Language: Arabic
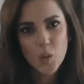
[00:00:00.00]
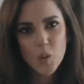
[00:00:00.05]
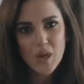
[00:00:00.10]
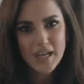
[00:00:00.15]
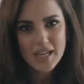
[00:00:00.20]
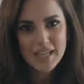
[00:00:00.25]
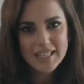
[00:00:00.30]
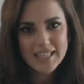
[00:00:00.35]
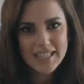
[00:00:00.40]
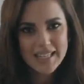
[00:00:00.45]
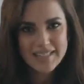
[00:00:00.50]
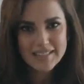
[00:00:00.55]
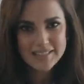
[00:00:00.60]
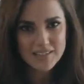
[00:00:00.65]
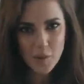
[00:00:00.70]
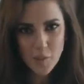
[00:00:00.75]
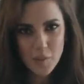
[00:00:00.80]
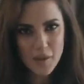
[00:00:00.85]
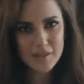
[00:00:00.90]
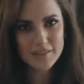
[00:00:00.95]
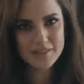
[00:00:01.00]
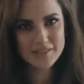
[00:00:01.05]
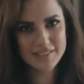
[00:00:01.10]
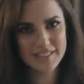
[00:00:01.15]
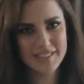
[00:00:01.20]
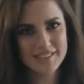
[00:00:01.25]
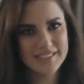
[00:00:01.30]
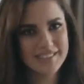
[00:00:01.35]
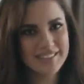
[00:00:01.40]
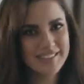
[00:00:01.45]
هو اعلان طبعا
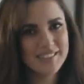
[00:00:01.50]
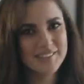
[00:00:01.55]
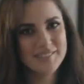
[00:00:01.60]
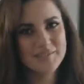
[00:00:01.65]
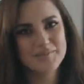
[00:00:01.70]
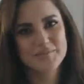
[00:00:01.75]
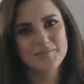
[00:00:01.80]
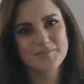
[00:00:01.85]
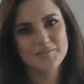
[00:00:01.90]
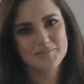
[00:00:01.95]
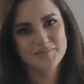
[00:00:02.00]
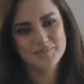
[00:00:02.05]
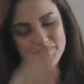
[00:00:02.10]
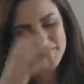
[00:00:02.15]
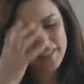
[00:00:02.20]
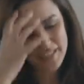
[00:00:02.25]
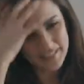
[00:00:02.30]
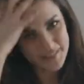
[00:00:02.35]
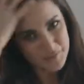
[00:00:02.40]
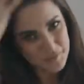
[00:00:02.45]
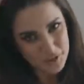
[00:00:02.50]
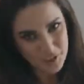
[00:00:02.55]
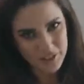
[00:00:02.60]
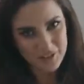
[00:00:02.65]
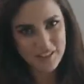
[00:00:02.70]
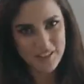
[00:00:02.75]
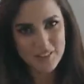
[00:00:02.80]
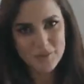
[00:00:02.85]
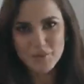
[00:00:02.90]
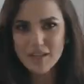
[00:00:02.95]
يعني اكيد مش
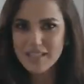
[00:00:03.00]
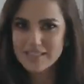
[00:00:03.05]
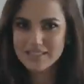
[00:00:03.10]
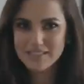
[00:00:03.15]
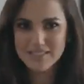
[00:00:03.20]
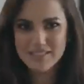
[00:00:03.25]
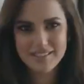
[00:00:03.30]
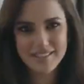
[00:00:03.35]
هطلع لوحدي